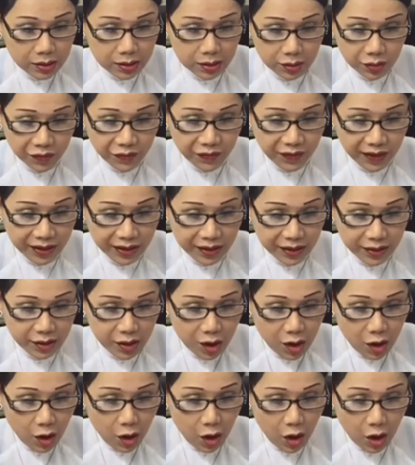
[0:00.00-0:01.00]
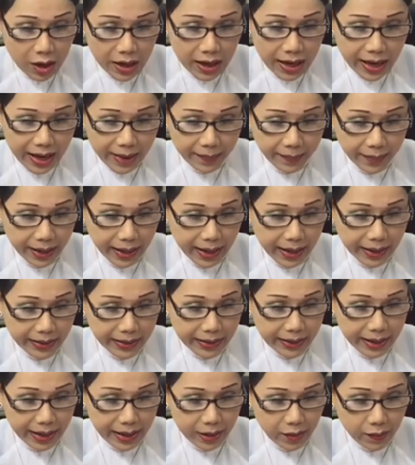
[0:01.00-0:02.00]
Như vậy họ làm
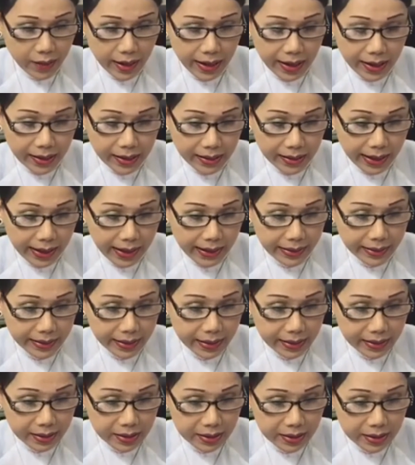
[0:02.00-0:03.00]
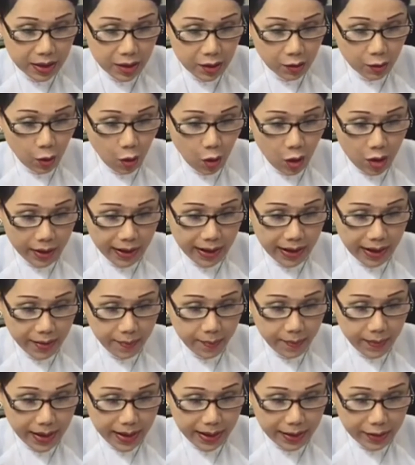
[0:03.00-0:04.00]
ngày nào ăn ngày nấy. Còn
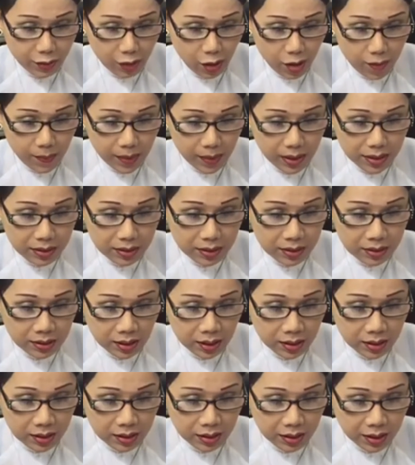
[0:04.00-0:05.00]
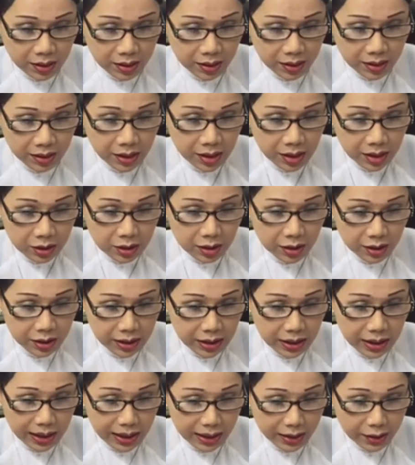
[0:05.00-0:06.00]
ngày mai có bệnh tật gì
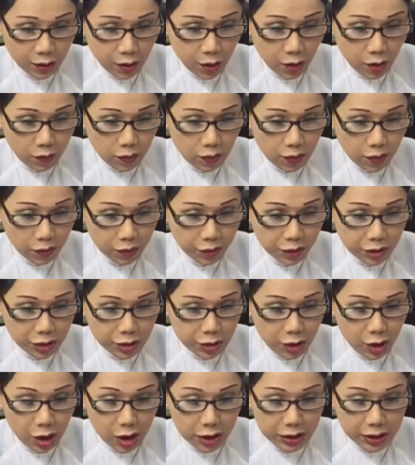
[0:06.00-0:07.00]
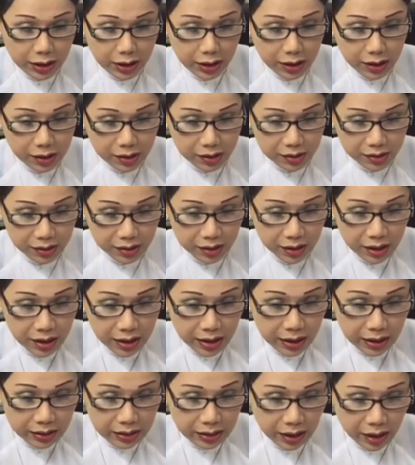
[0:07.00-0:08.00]
thì lại đổ lỗi do trời.
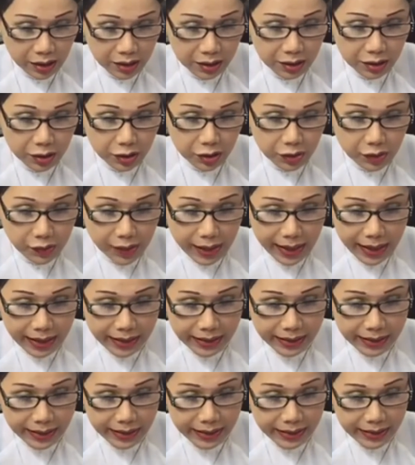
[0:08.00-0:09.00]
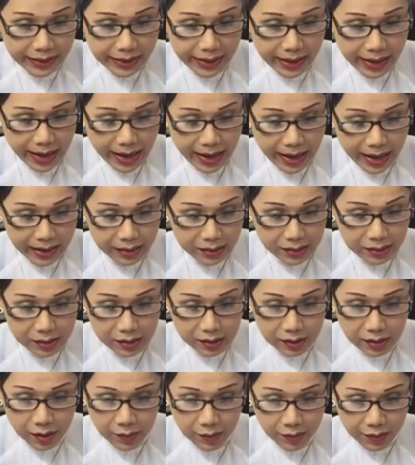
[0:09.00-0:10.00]
Trời kêu ai nấy dạ
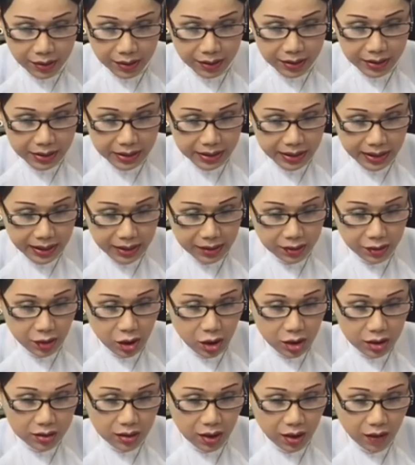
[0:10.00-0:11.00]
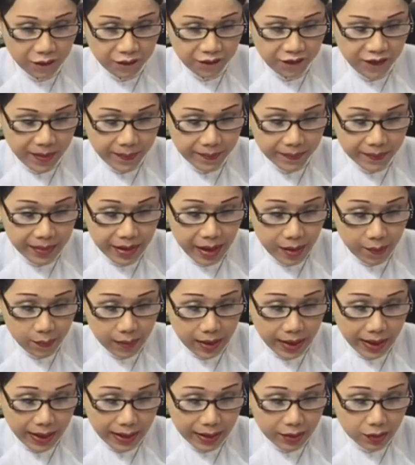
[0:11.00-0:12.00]
chứ không nghĩ rằng do thực phẩm độc
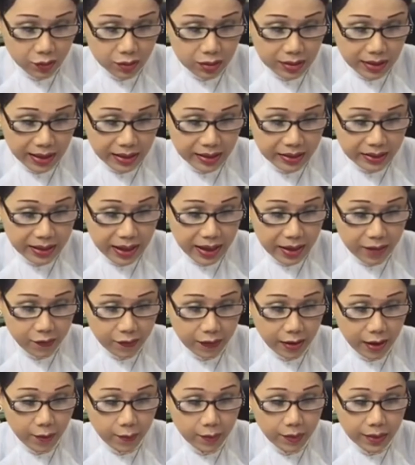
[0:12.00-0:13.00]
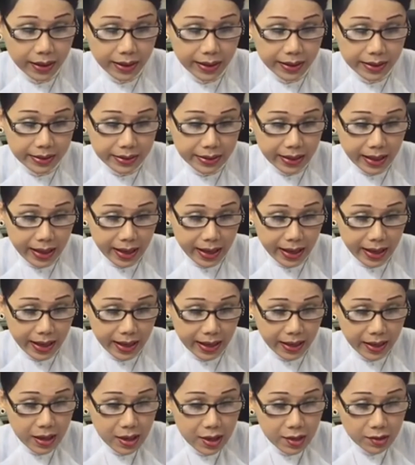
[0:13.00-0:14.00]
hại của thằng Tàu Cộng gây
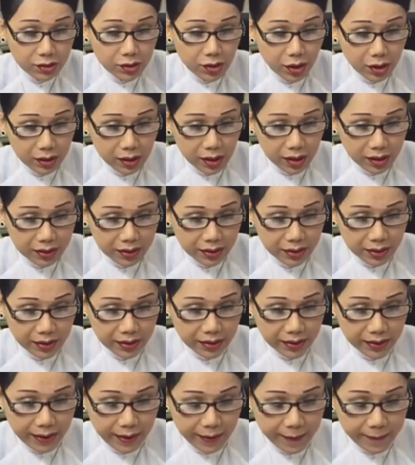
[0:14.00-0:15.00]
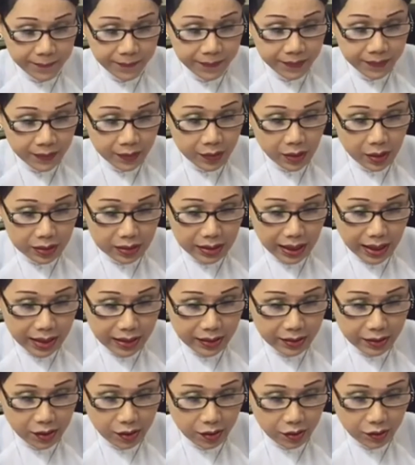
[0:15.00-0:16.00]
ra. Cho nên Việt Nam có
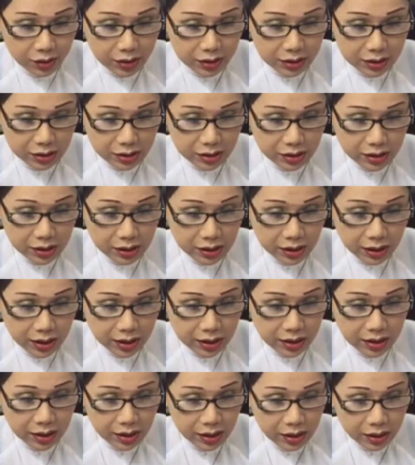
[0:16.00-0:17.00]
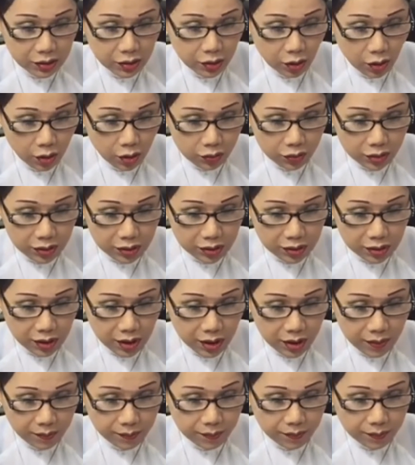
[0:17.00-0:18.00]
thay đổi từ khi chỗ
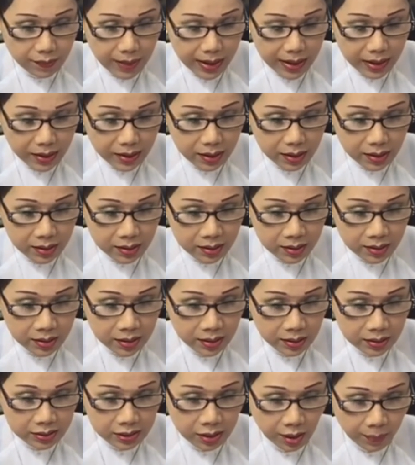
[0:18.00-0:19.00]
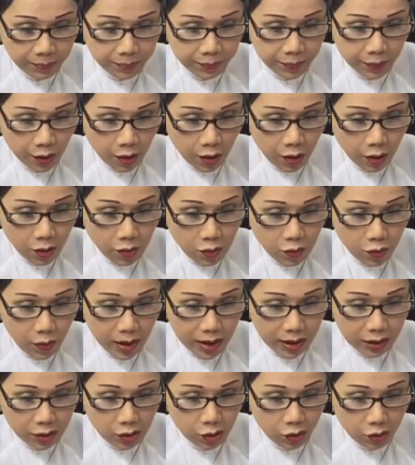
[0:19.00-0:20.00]
dựa Bắc Kinh sụp đổ
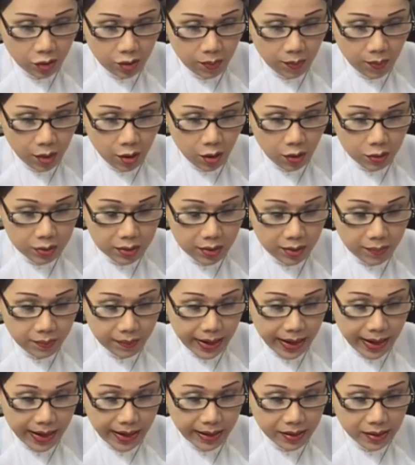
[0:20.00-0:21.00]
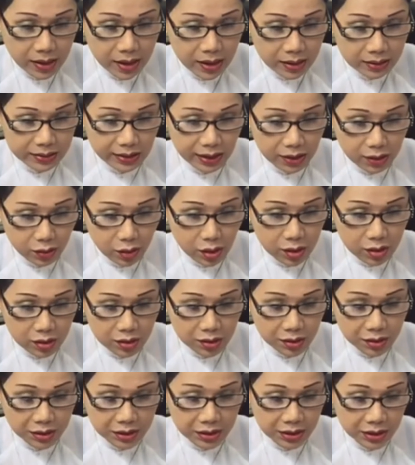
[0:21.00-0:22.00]
hoặc nội bộ trong đảng sẽ có
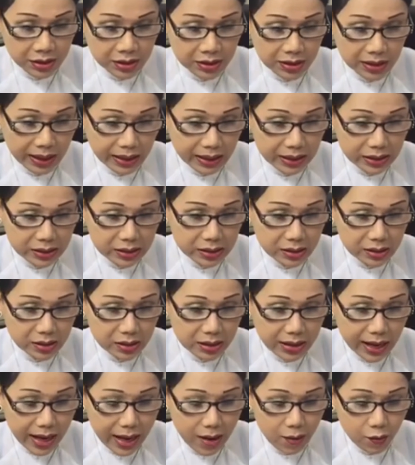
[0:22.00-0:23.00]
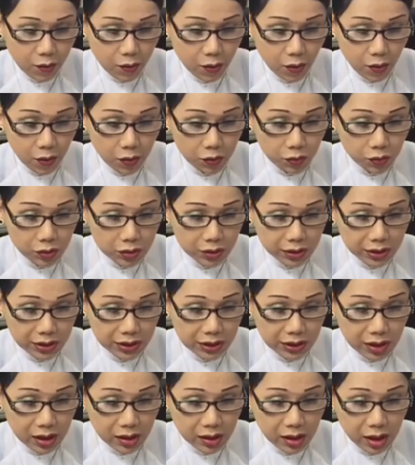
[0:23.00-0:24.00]
người nhìn thấy sự đau khổ của người
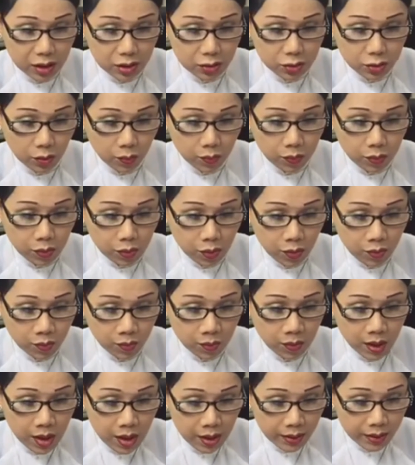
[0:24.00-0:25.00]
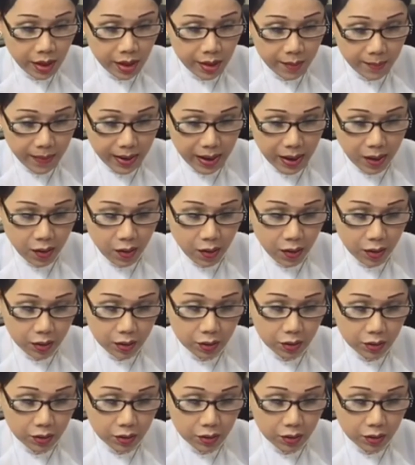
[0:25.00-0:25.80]
dân đến tận cùng để mà họ